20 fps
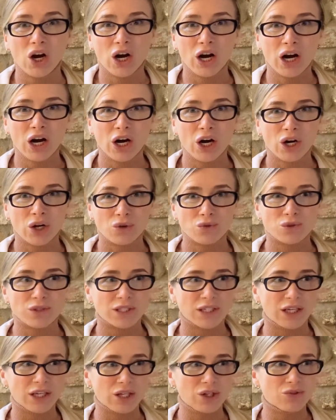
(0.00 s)

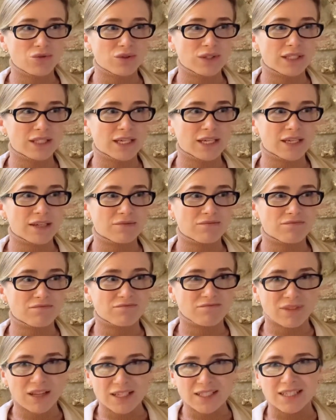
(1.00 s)
Русские люди
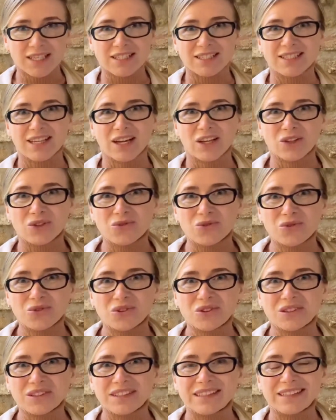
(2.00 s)
создают
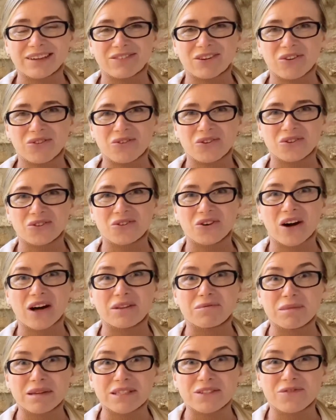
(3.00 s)
новогоднюю
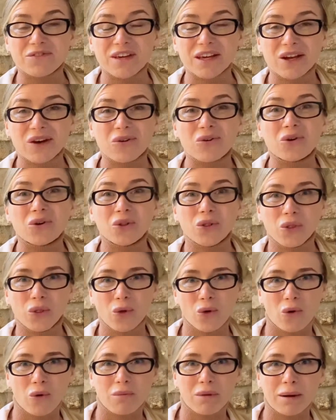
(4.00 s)
атмосферу
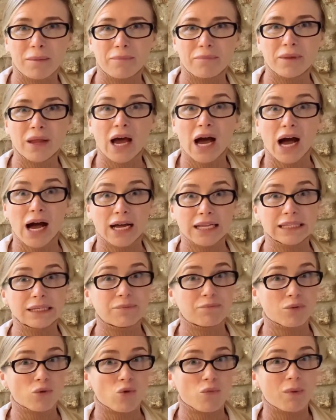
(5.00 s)
дома. Они
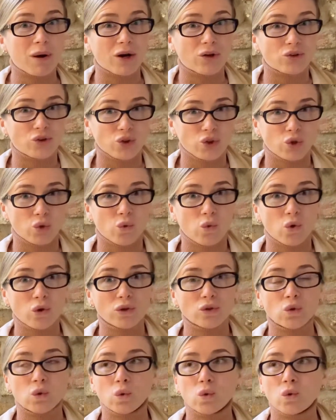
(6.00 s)
покупают
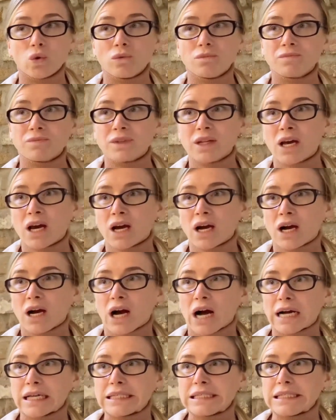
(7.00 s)
елку,
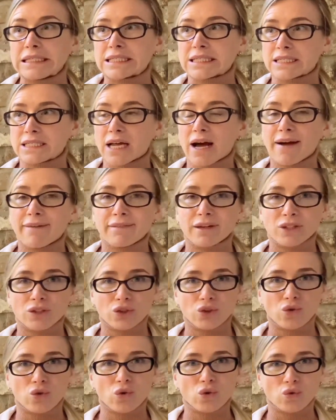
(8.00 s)
они ставят
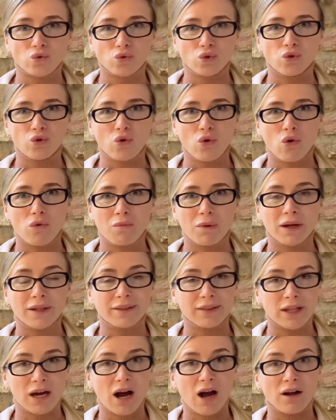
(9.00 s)
елку дома
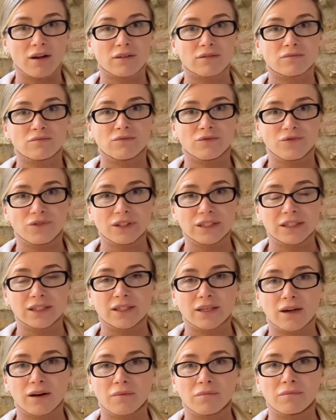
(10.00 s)
на
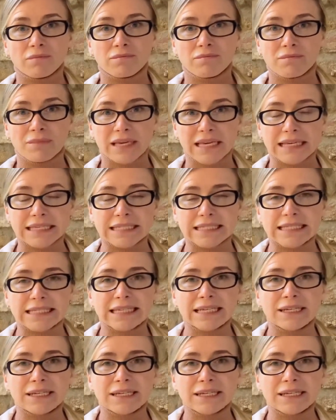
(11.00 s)
видном месте,